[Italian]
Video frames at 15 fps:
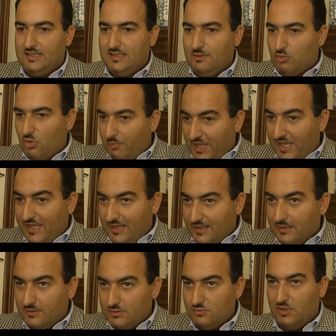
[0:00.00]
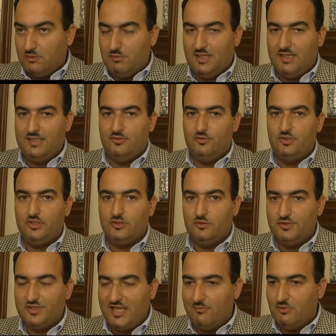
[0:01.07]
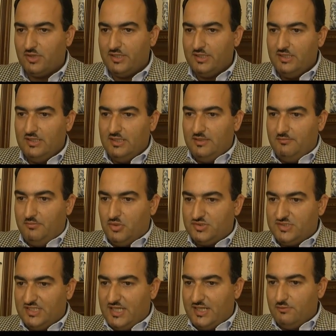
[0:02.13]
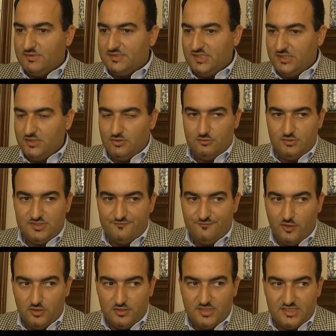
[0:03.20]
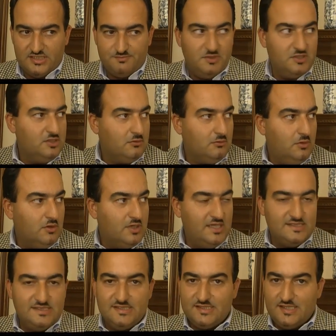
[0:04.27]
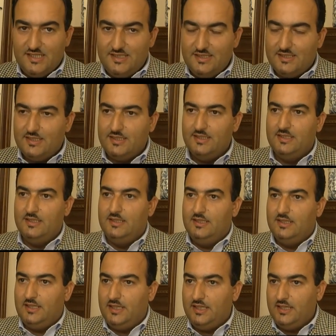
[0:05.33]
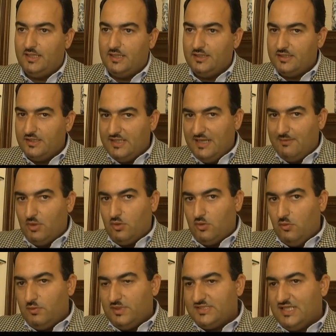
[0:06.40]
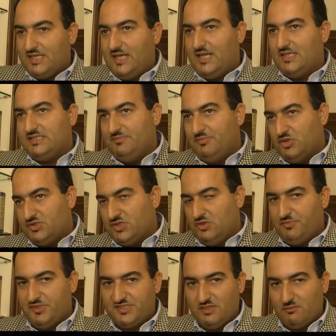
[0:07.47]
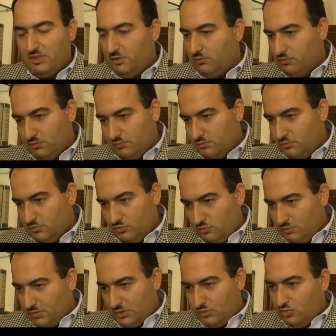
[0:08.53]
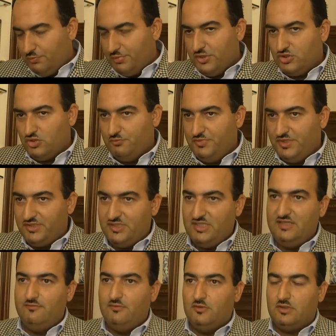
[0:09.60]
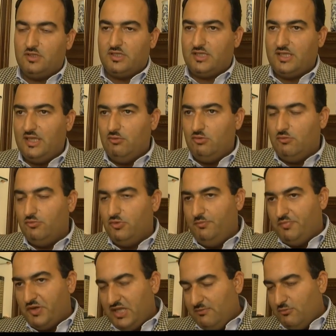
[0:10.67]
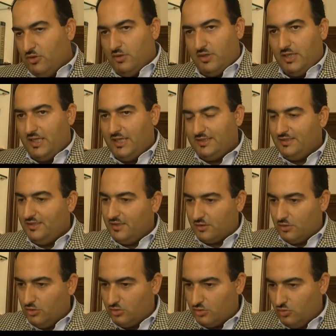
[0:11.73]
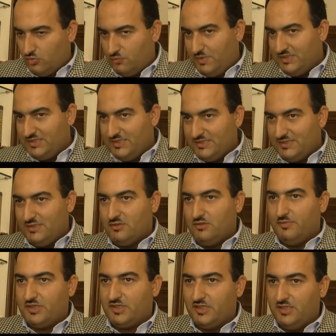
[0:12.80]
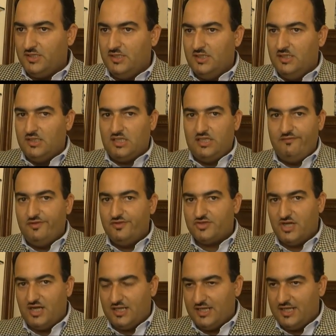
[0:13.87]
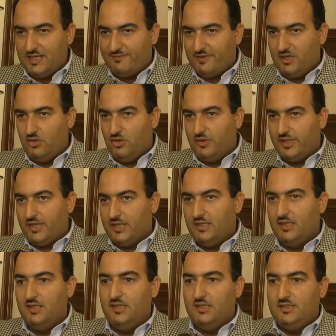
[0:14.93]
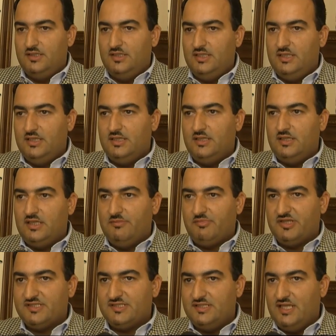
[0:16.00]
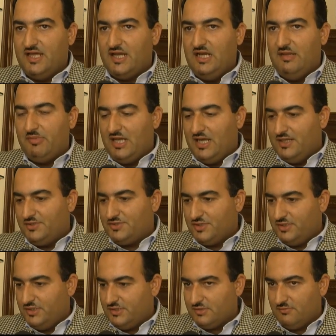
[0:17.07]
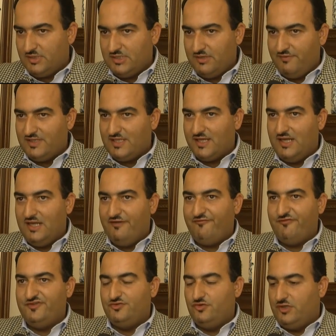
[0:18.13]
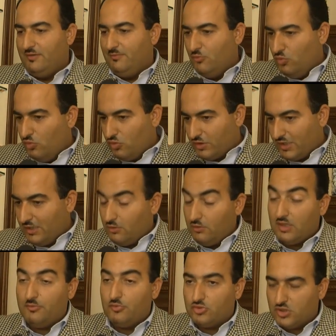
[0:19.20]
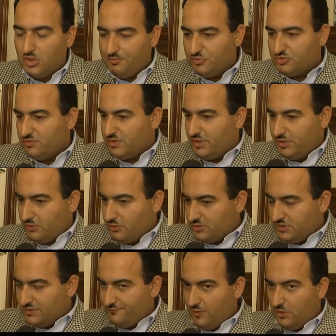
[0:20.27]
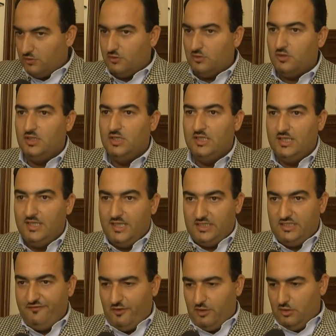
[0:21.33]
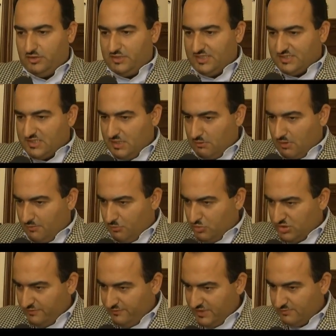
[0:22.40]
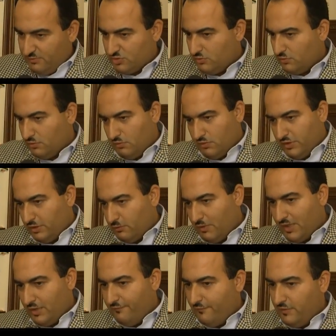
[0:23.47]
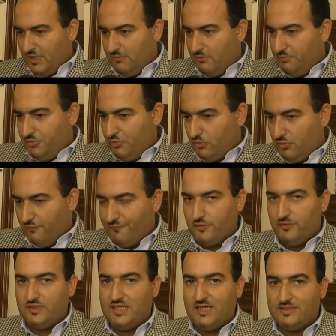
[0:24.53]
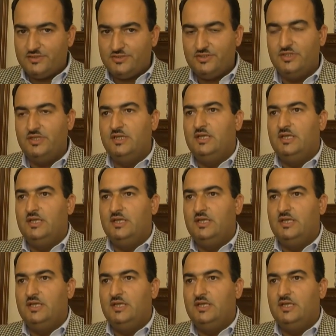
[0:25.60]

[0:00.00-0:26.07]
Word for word: europea sulla quale noi contiamo che possa dare un segno di svolta rispetto a quello che è l'esistente e riteniamo che con questa gara si possano perseguire un, un, un duplice obiettivo che uno, il primo è di decoro urbanistico perché chi vincerà la gara avrà l'onere di eh, ripristinare le planche, di, insomma, di, evitare le affissioni a muro che ancora purtroppo sul territorio si svolgono e di fare una lotta strena all'abusivismo con il quale non vogliamo più confrontarci.